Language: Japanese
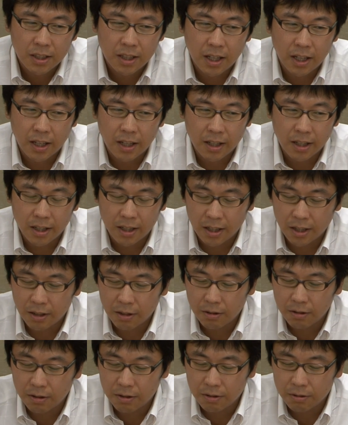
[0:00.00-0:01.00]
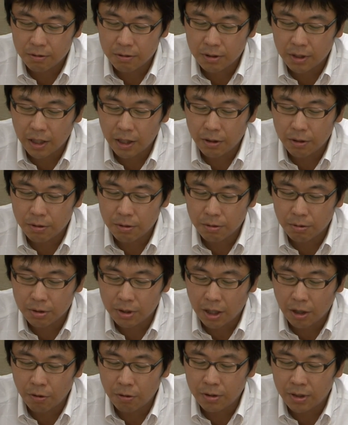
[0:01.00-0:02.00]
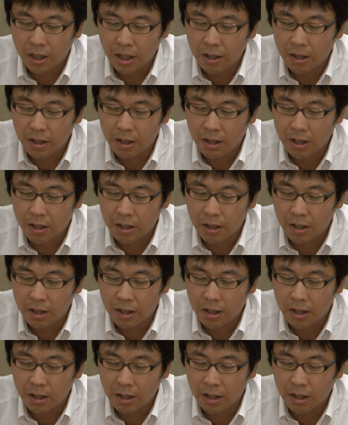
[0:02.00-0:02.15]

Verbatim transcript: えー、請負を頼ん